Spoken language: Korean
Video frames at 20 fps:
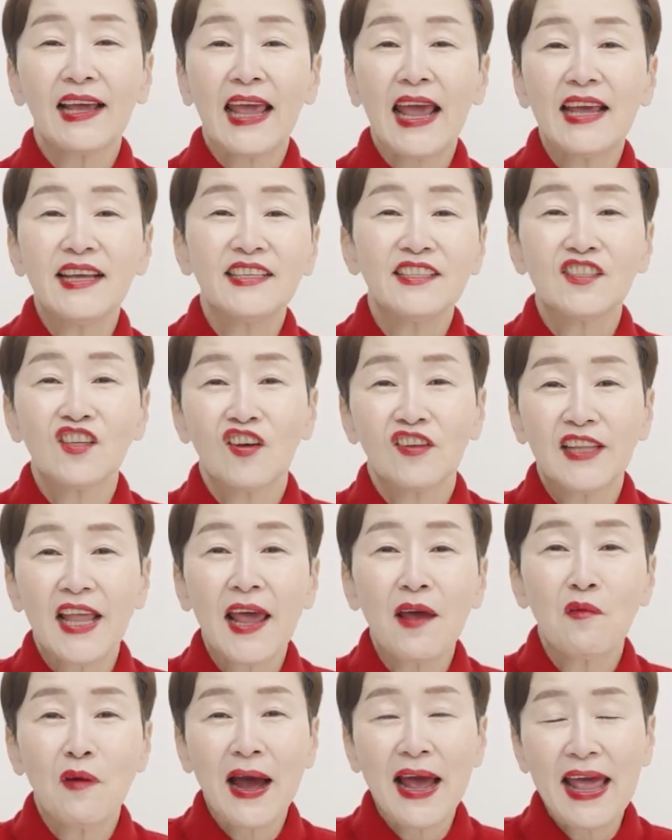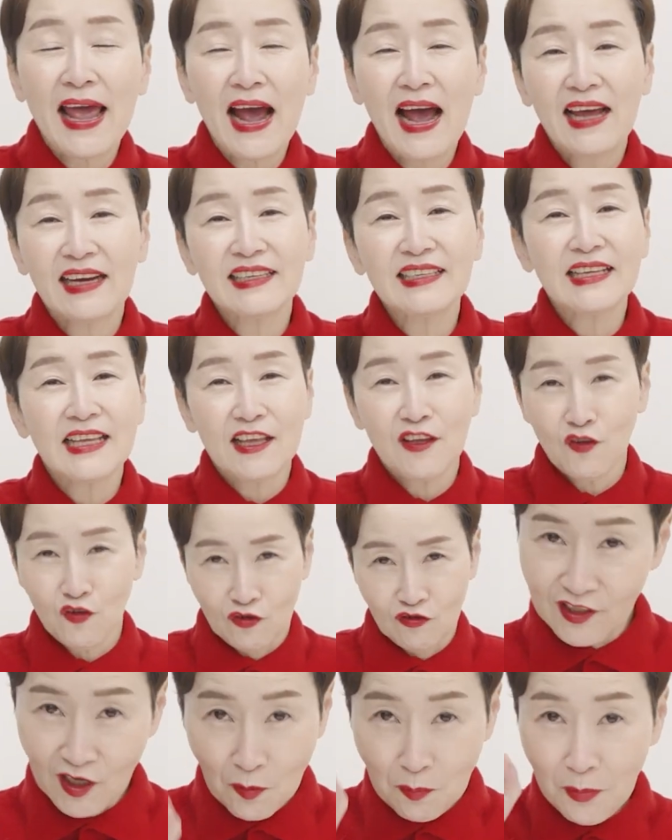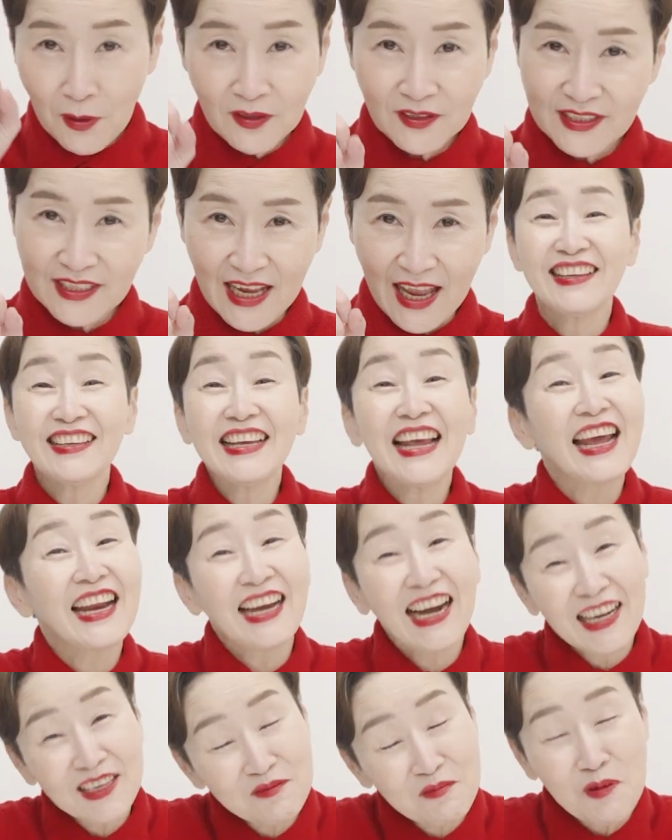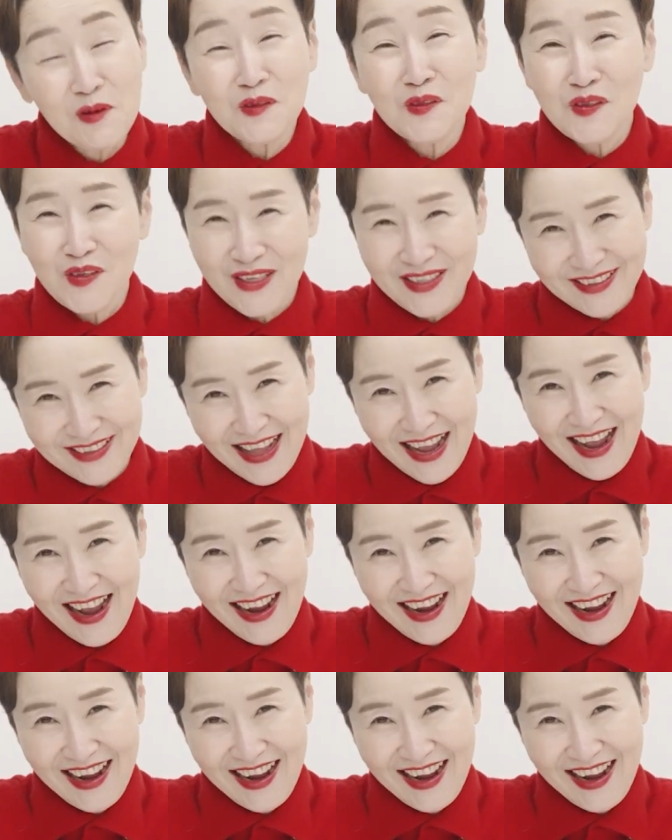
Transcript: 개인전에 와야 하는 이유 첫 번째, 이에라를 볼 수 있다